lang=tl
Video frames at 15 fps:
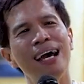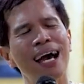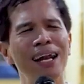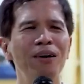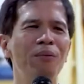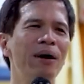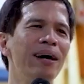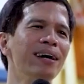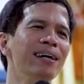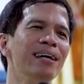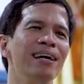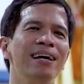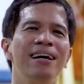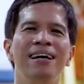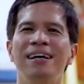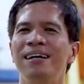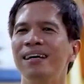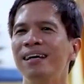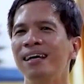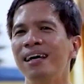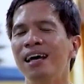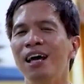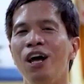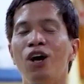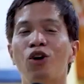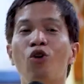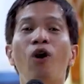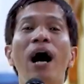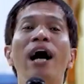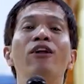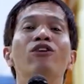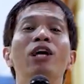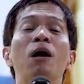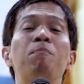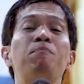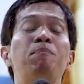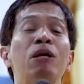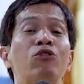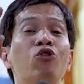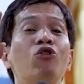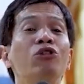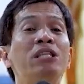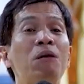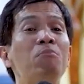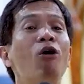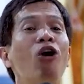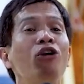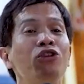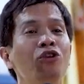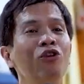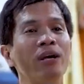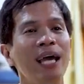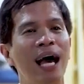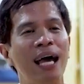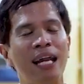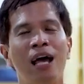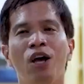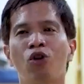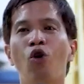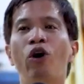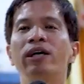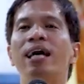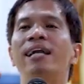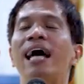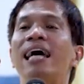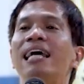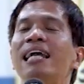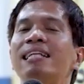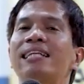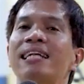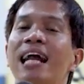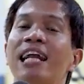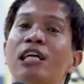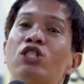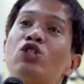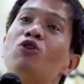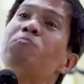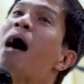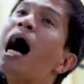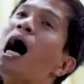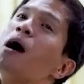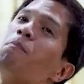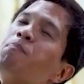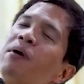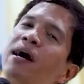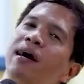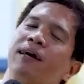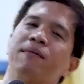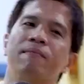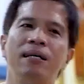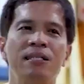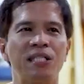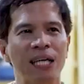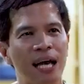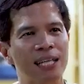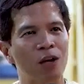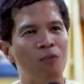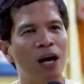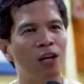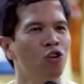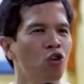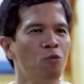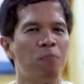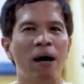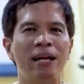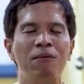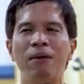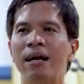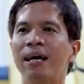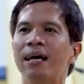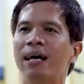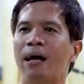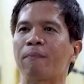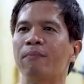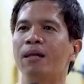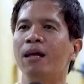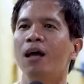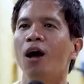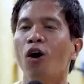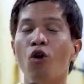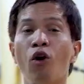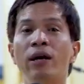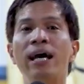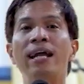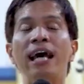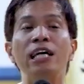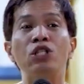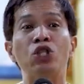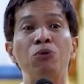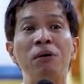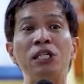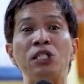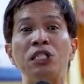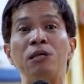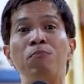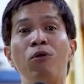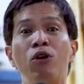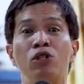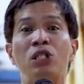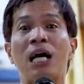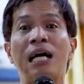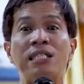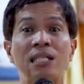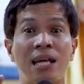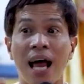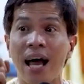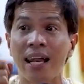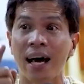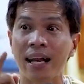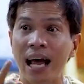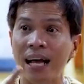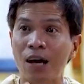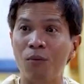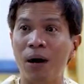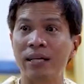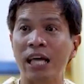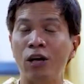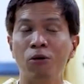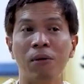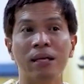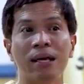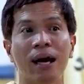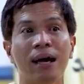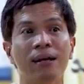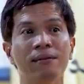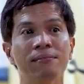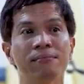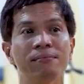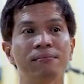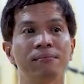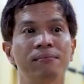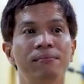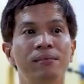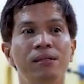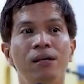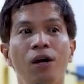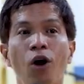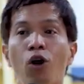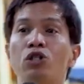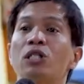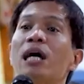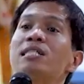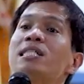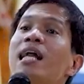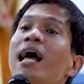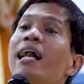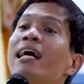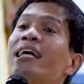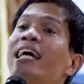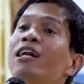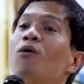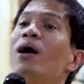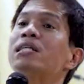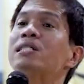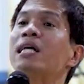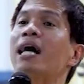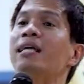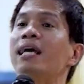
Anyway, kung ano yung pitong demonyong yan, kung yan ay literal na sumapi sa katabang lupa ni Maria, kung iyan ay sumisimbolo sa kasalanang nagawa niya, anuman yan, o sa kasalanang ginawa sa